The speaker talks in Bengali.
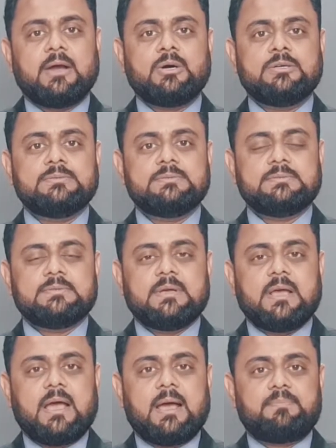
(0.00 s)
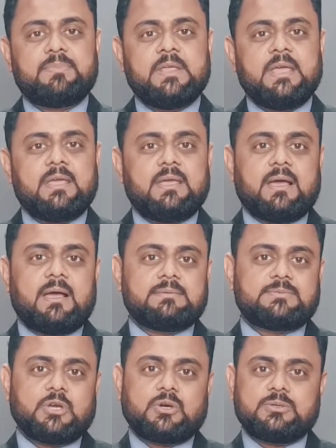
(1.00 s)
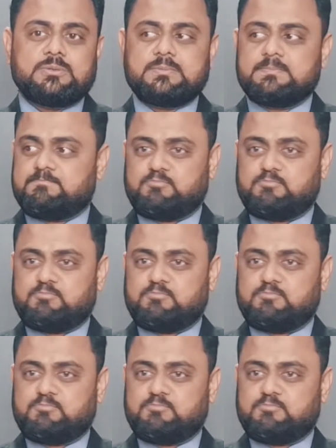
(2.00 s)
এখন আপনি যখন